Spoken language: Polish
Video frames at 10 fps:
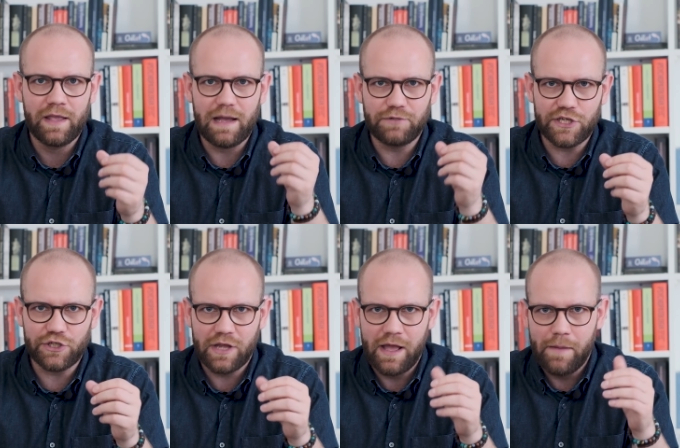A
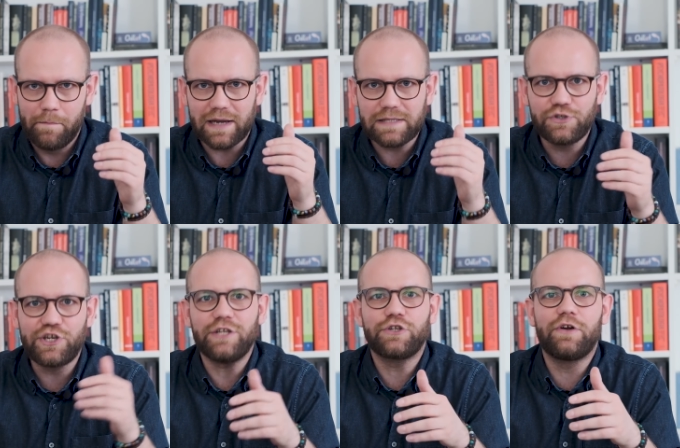przecież bardzo
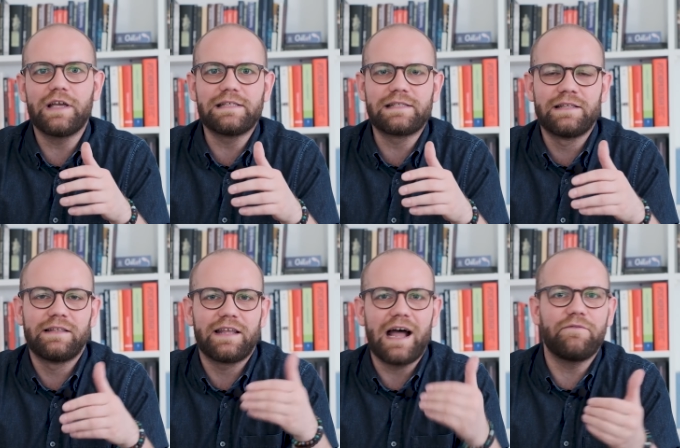ciężko jest
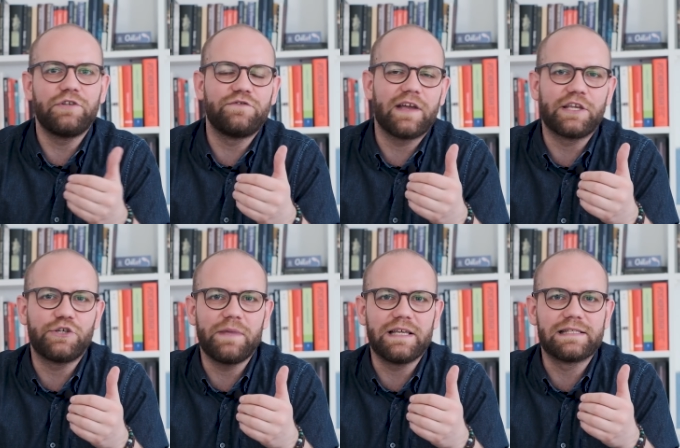trafić w
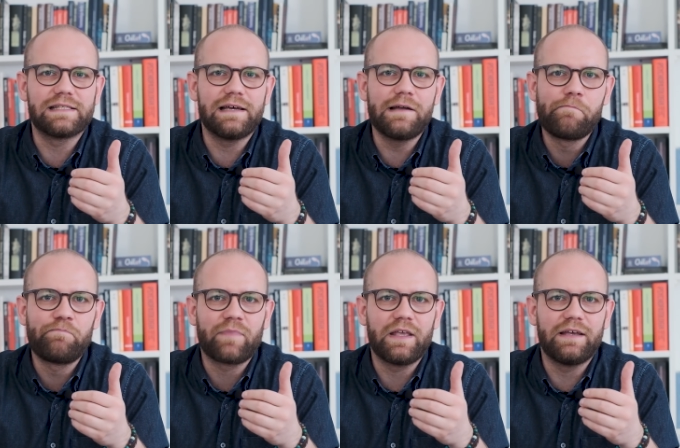jakieś miejsce,
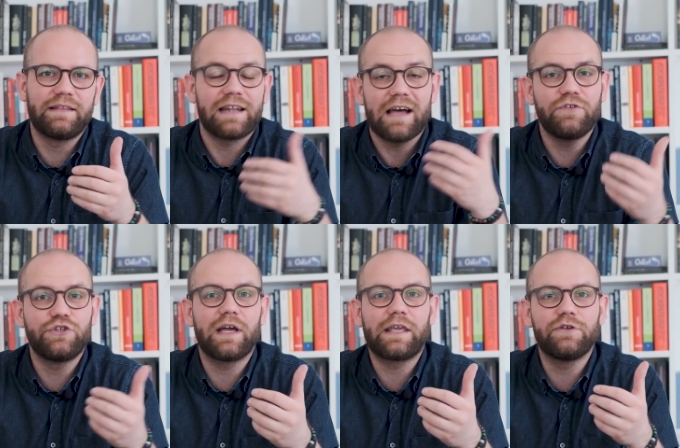E,
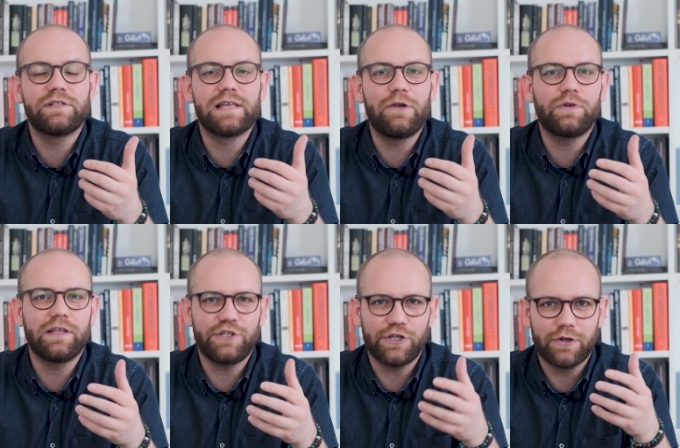trafić do jakiegoś celu,
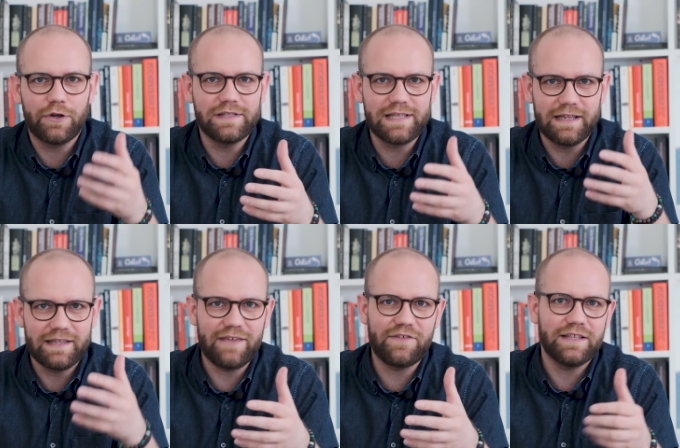kiedy się do końca
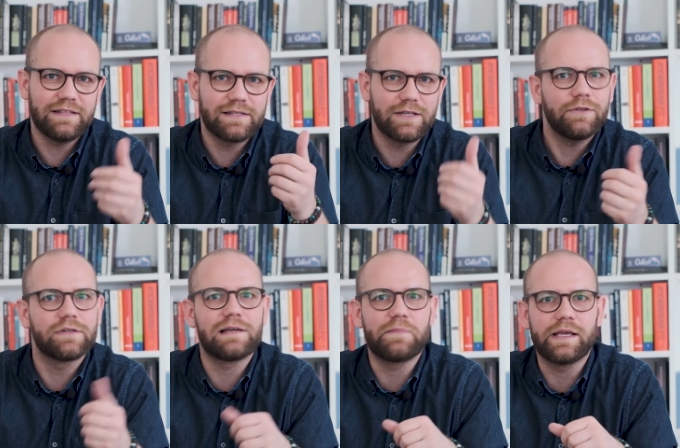nie wie, co
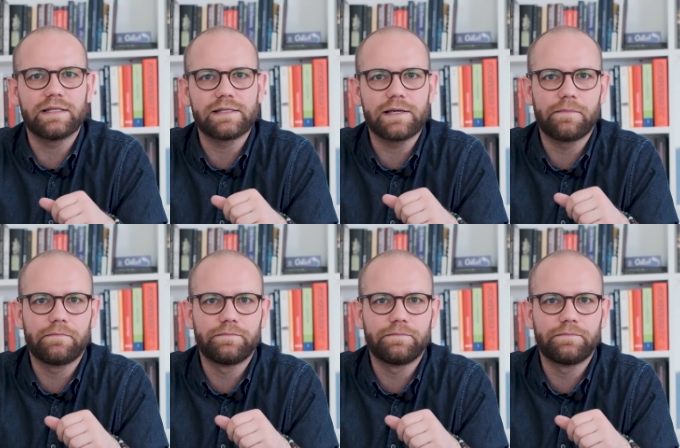to za miejsce.